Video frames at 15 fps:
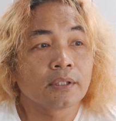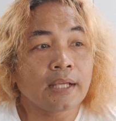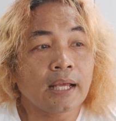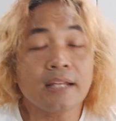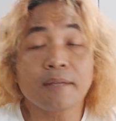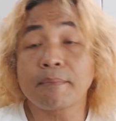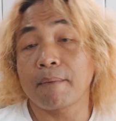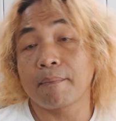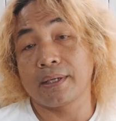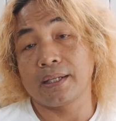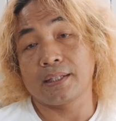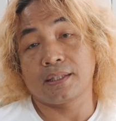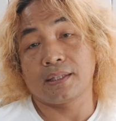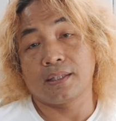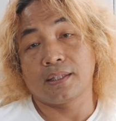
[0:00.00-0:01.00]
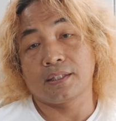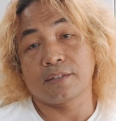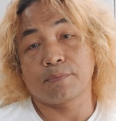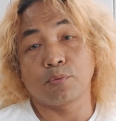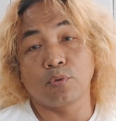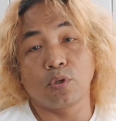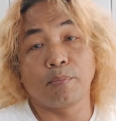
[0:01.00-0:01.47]
ya 5 menit
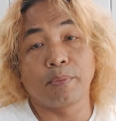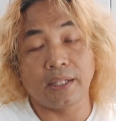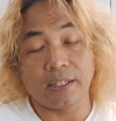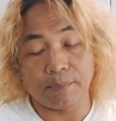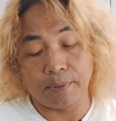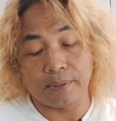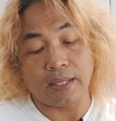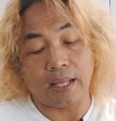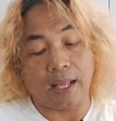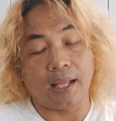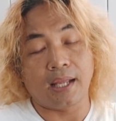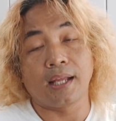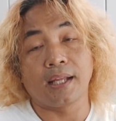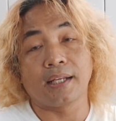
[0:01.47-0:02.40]
10 menit bisa